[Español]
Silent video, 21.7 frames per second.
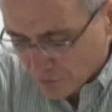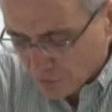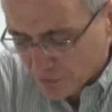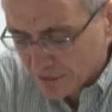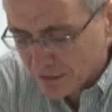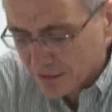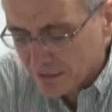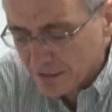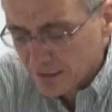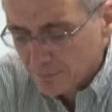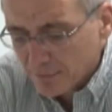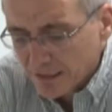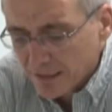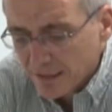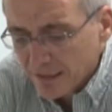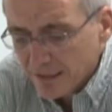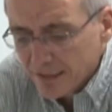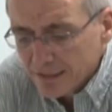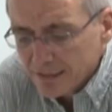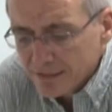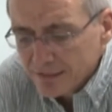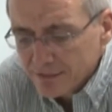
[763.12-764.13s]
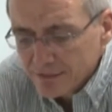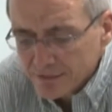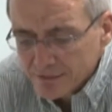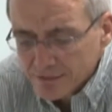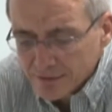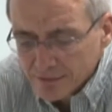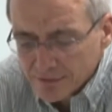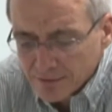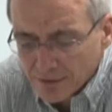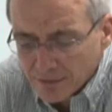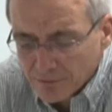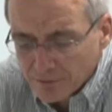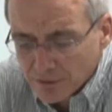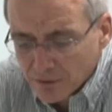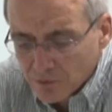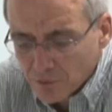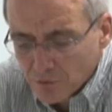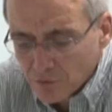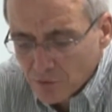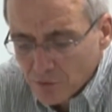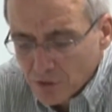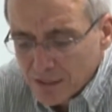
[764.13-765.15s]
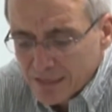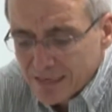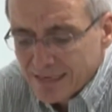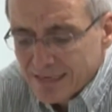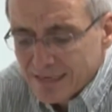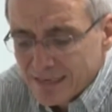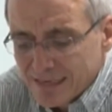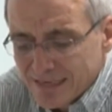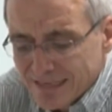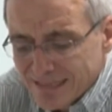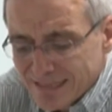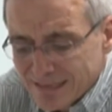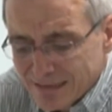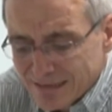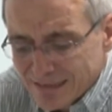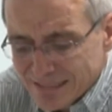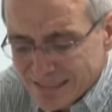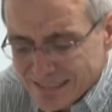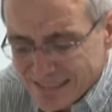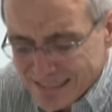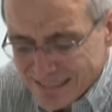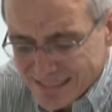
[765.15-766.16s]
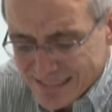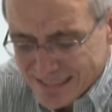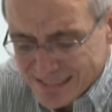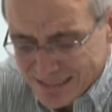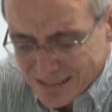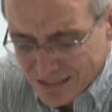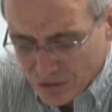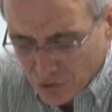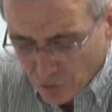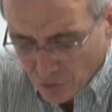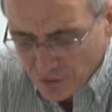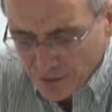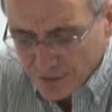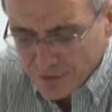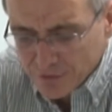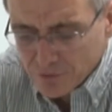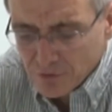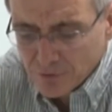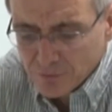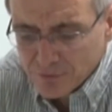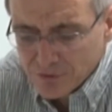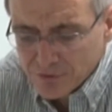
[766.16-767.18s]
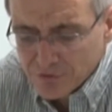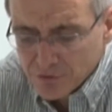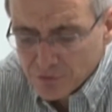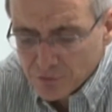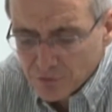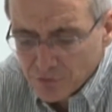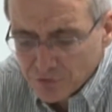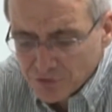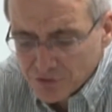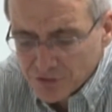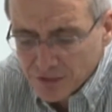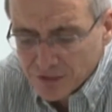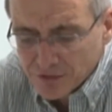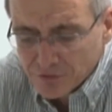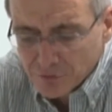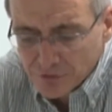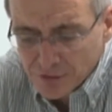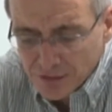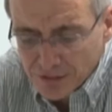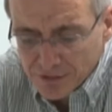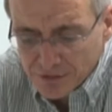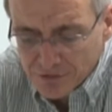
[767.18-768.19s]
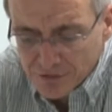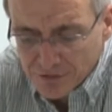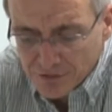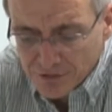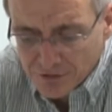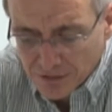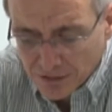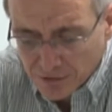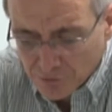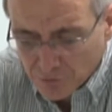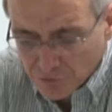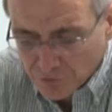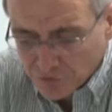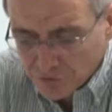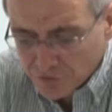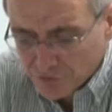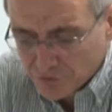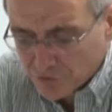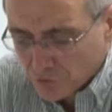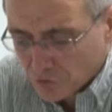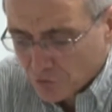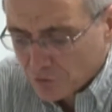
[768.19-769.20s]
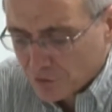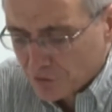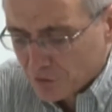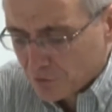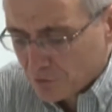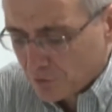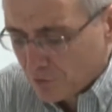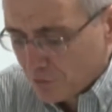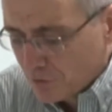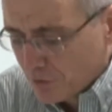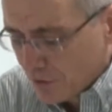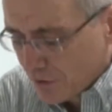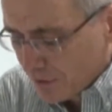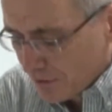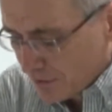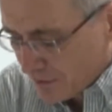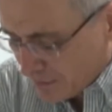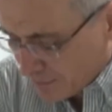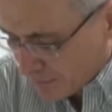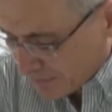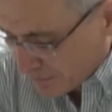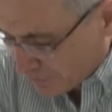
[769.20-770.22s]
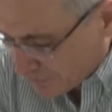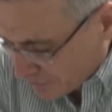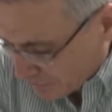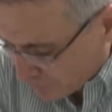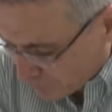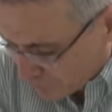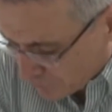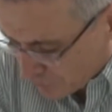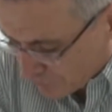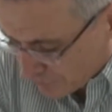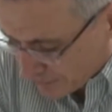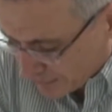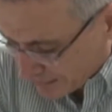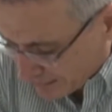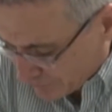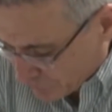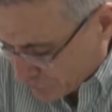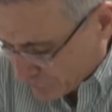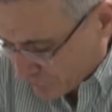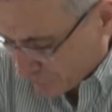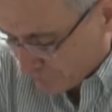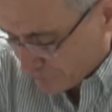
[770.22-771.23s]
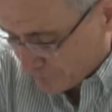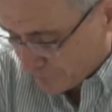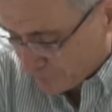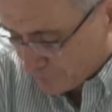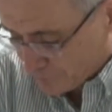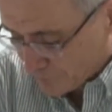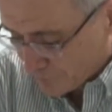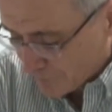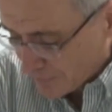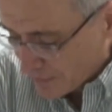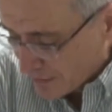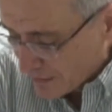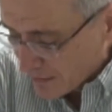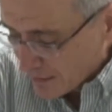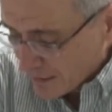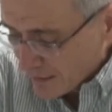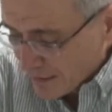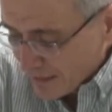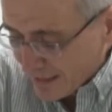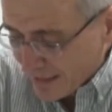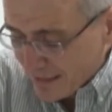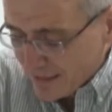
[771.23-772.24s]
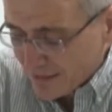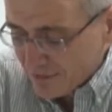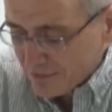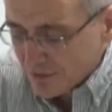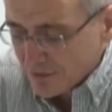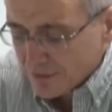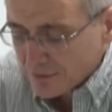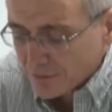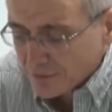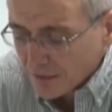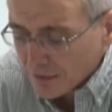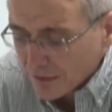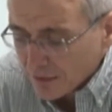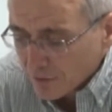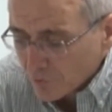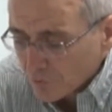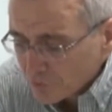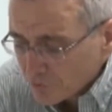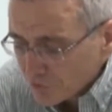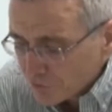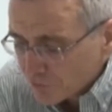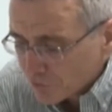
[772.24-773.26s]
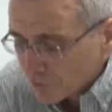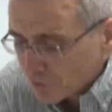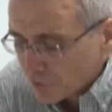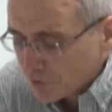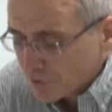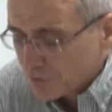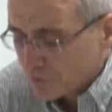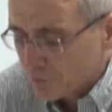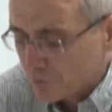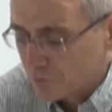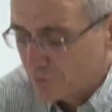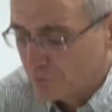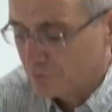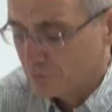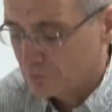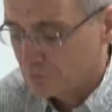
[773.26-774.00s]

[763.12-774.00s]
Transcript: lo que se llama el índice de trabajo sistólico del ventrículo izquierdo y el índice de trabajo sistólico del ventrículo derecho. El índice de trabajo sistólico